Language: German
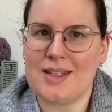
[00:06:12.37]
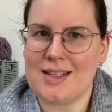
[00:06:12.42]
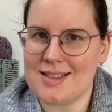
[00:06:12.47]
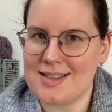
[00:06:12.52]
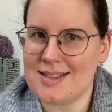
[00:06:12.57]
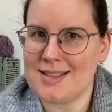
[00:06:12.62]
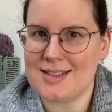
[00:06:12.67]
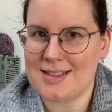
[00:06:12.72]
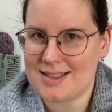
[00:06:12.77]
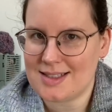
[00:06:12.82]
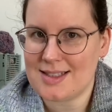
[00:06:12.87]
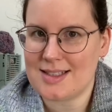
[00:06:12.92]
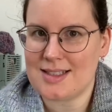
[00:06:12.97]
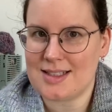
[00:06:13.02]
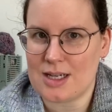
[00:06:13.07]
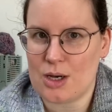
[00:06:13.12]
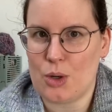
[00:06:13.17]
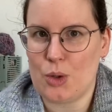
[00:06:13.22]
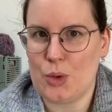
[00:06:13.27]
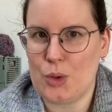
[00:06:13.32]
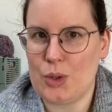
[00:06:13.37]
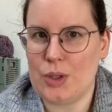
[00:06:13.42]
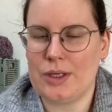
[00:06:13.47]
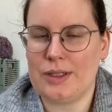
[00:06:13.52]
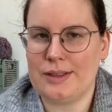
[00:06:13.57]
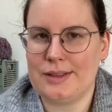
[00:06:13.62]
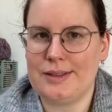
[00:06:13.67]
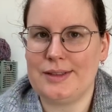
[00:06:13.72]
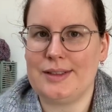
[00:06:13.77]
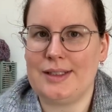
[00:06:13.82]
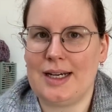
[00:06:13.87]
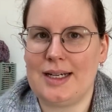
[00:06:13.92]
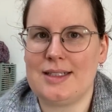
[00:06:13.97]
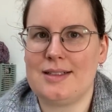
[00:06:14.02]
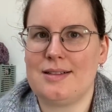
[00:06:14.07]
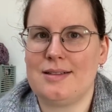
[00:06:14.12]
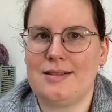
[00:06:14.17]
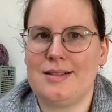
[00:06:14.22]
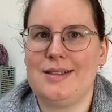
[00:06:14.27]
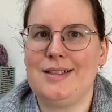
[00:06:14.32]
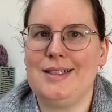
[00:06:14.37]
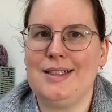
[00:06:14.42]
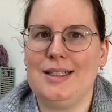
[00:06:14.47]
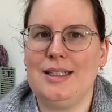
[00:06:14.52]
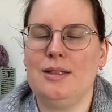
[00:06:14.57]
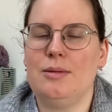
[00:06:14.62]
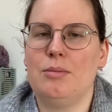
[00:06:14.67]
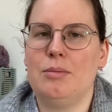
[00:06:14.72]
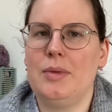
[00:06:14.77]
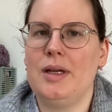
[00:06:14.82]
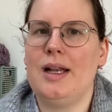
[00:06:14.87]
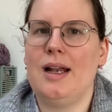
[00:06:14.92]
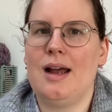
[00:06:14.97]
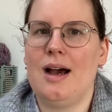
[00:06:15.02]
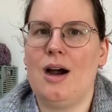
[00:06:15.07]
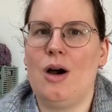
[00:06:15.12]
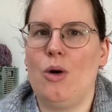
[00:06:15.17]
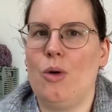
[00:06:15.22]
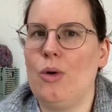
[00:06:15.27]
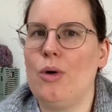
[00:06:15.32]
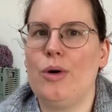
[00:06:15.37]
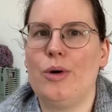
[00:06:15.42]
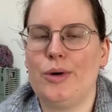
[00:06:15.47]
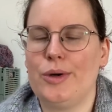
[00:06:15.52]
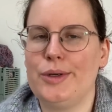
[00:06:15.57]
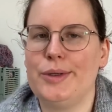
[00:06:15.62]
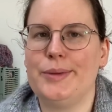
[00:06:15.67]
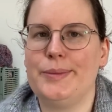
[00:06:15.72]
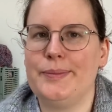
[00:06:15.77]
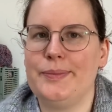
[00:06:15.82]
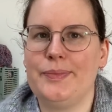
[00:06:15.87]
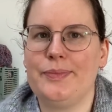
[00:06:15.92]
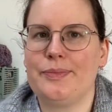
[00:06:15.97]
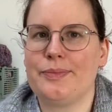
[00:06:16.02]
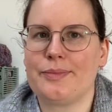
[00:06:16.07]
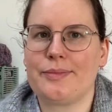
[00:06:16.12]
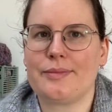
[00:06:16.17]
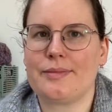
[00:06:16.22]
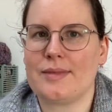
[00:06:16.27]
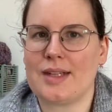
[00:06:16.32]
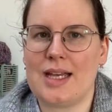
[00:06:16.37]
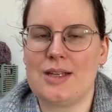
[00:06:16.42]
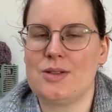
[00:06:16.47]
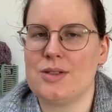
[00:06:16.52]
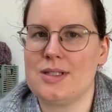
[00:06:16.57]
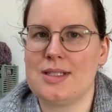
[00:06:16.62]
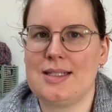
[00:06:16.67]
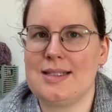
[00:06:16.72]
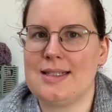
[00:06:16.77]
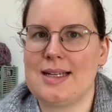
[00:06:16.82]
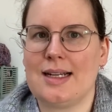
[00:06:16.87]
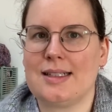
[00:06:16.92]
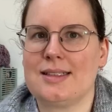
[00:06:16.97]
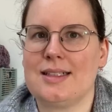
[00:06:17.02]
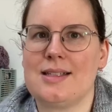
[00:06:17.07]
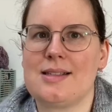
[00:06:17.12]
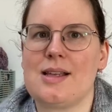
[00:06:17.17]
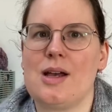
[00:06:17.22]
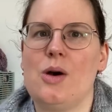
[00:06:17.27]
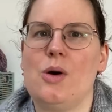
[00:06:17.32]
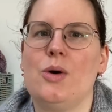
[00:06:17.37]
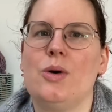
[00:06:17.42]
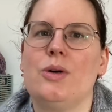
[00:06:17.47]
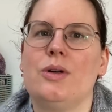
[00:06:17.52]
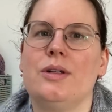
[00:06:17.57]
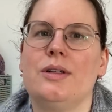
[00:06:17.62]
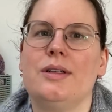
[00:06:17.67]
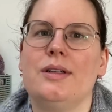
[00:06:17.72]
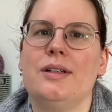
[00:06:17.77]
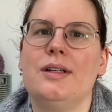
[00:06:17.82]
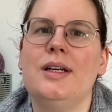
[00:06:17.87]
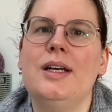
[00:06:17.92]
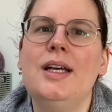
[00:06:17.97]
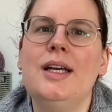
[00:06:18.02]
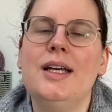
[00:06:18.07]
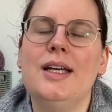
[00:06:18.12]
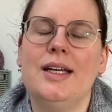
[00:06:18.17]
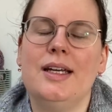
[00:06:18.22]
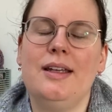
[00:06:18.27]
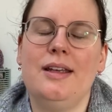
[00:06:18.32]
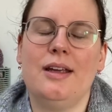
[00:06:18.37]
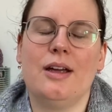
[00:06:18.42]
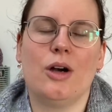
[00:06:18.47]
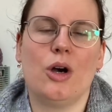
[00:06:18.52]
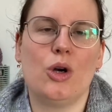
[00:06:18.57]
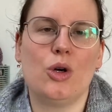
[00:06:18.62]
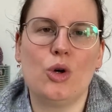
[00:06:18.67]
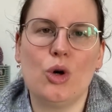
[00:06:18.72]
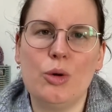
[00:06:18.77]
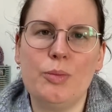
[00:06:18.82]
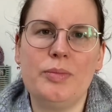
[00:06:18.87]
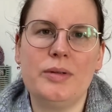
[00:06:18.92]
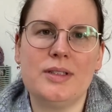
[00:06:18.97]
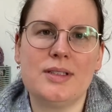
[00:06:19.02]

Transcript: Das ist auch, äh, hat die Mailer auch, ähm, also sie sagt das auch äh, in ihrer Gruppe.